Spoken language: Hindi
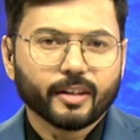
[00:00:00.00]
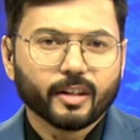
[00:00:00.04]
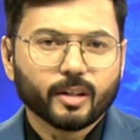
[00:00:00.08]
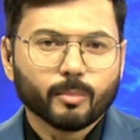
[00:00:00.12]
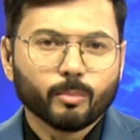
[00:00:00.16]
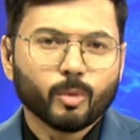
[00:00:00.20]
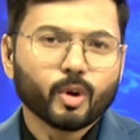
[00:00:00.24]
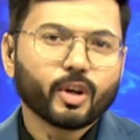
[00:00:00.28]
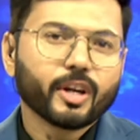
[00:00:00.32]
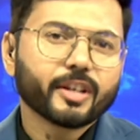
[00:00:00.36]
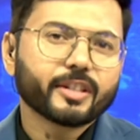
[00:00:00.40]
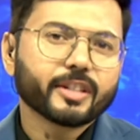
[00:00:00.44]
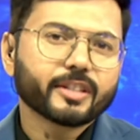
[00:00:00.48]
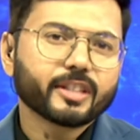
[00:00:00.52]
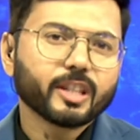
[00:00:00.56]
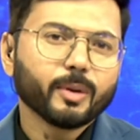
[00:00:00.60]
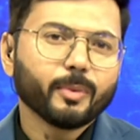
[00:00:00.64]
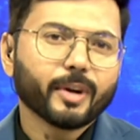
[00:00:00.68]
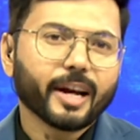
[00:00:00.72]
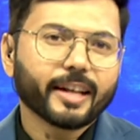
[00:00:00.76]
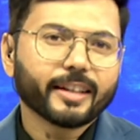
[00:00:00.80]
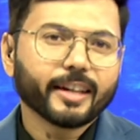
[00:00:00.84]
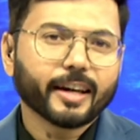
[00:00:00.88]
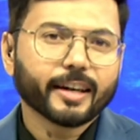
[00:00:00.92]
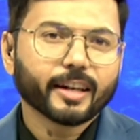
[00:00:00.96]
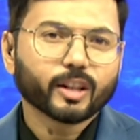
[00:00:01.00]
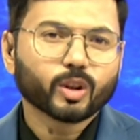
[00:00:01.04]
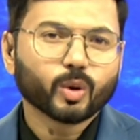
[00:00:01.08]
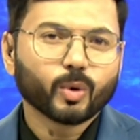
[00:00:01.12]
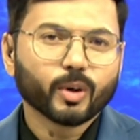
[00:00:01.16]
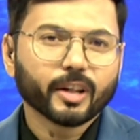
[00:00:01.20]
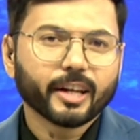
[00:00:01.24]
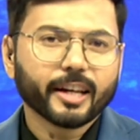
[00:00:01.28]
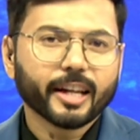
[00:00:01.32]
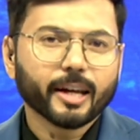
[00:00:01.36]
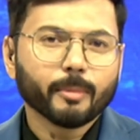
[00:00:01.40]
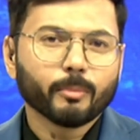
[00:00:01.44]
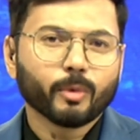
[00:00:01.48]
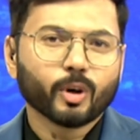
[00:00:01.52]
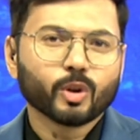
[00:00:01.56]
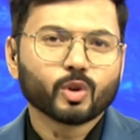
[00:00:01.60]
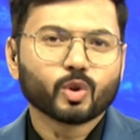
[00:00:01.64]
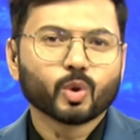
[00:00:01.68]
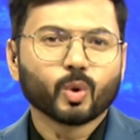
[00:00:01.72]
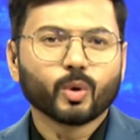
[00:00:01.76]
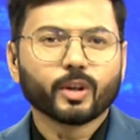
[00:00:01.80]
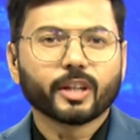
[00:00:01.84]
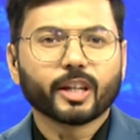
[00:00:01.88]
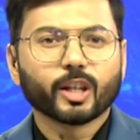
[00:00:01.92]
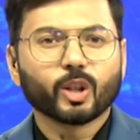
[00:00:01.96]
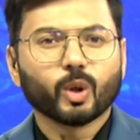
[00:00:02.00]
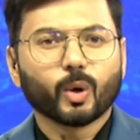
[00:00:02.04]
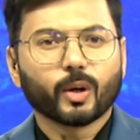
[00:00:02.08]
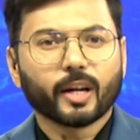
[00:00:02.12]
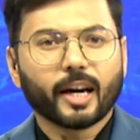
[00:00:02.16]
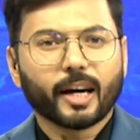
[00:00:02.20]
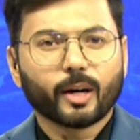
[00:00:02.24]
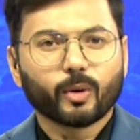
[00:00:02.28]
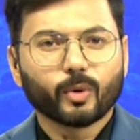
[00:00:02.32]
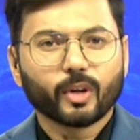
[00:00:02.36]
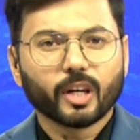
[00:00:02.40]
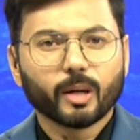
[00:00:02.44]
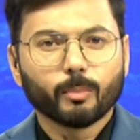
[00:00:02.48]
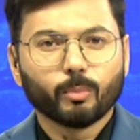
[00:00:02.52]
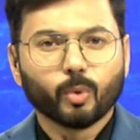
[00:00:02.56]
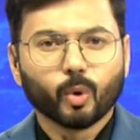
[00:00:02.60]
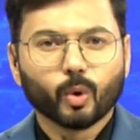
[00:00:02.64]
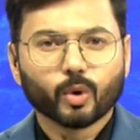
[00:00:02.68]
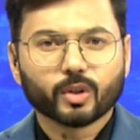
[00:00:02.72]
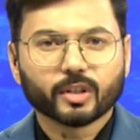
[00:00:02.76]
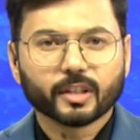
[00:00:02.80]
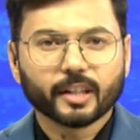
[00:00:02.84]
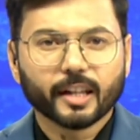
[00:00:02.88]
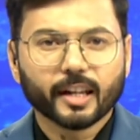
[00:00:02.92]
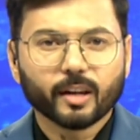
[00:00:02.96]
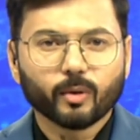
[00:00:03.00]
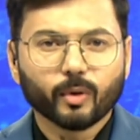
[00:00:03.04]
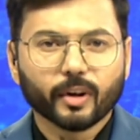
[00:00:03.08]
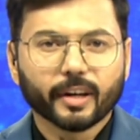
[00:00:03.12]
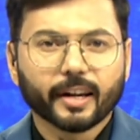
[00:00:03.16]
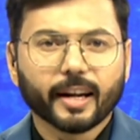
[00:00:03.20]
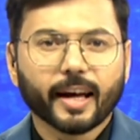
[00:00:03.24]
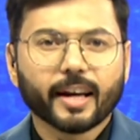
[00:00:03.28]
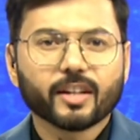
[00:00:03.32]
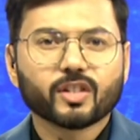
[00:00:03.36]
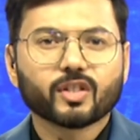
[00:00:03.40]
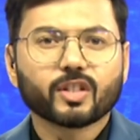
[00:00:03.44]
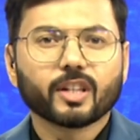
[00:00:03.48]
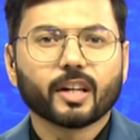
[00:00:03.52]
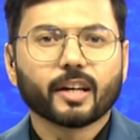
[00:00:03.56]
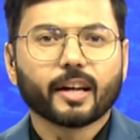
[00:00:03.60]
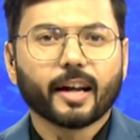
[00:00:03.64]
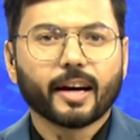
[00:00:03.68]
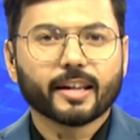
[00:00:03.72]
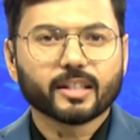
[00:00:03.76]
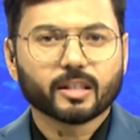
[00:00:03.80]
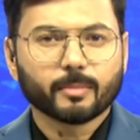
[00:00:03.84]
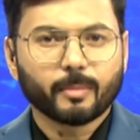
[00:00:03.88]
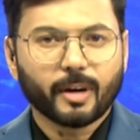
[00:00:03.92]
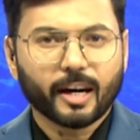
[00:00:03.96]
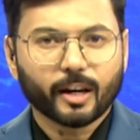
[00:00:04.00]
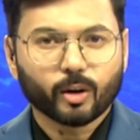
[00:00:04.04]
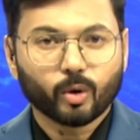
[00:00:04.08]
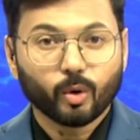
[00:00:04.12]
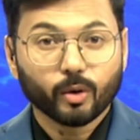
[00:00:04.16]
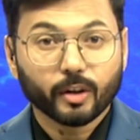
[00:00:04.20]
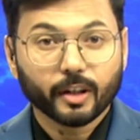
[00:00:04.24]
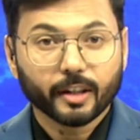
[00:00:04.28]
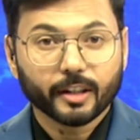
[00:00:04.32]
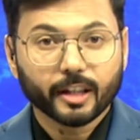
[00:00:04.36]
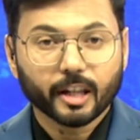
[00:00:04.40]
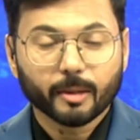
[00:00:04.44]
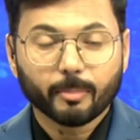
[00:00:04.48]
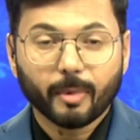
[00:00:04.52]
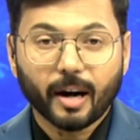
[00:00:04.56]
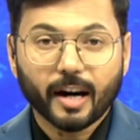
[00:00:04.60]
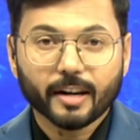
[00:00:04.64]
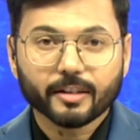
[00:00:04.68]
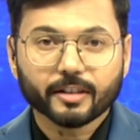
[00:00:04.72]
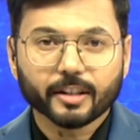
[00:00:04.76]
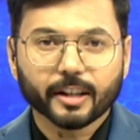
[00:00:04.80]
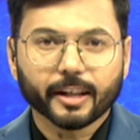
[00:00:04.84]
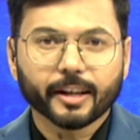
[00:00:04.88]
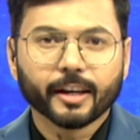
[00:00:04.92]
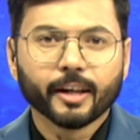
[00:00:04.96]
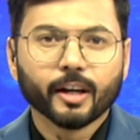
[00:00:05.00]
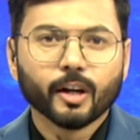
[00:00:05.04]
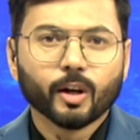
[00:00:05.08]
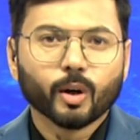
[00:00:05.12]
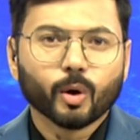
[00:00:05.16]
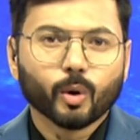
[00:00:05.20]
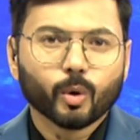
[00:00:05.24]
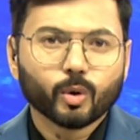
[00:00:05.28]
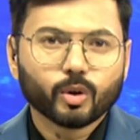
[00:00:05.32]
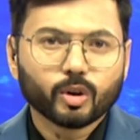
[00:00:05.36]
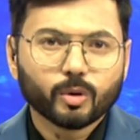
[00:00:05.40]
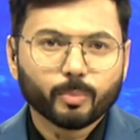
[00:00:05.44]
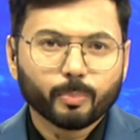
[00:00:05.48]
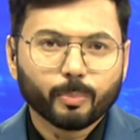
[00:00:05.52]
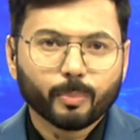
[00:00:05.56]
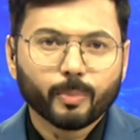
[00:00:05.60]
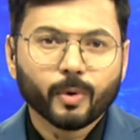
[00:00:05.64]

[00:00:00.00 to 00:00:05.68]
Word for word: मुख्य सचिव राधा रतूड़ी ने मानसून के दौरान हुए भूस्खलन व राष्ट्रीय राजमार्गों के निर्माण से उत,